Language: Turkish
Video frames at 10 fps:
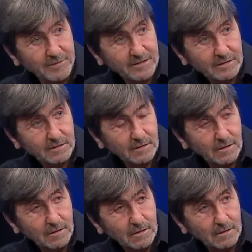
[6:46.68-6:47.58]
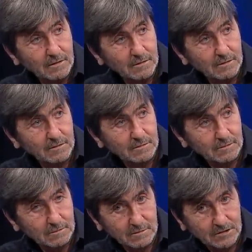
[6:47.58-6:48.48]
bir e,
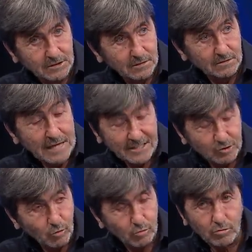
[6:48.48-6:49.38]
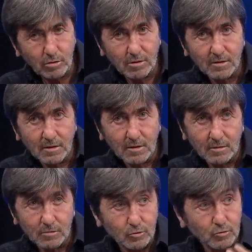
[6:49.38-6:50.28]
ders, ders oldu.
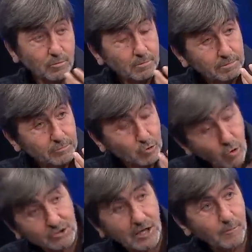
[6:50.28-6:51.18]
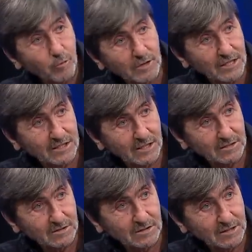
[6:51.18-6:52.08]
Çok Şampiyonlar Ligi'ne
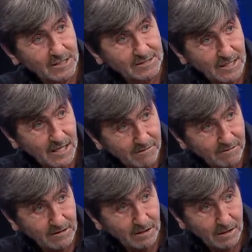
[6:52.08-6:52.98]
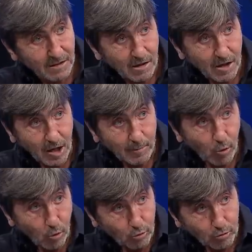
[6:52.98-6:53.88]
katıldı Galatasaray eyvallah. Ama
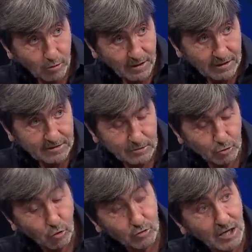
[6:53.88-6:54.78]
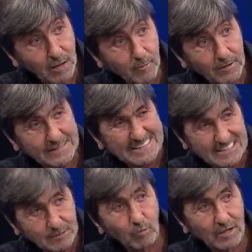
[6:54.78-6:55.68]
oyun olarak da çok daha böyle
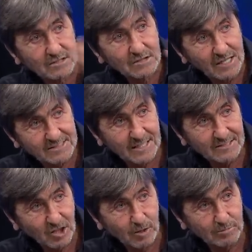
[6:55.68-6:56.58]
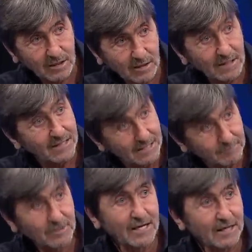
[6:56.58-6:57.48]
isim olarak daha sert takımlara
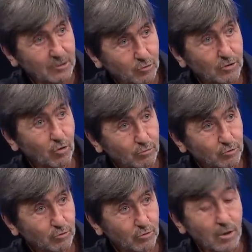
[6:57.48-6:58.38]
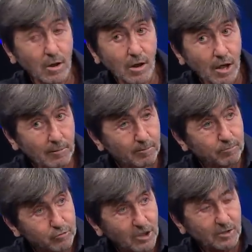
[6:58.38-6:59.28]
eleyip de geldiği günler olmuştur. Ama
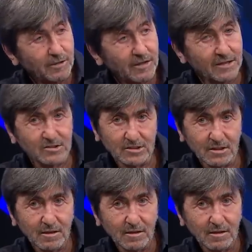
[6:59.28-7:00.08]
bu takıma karşı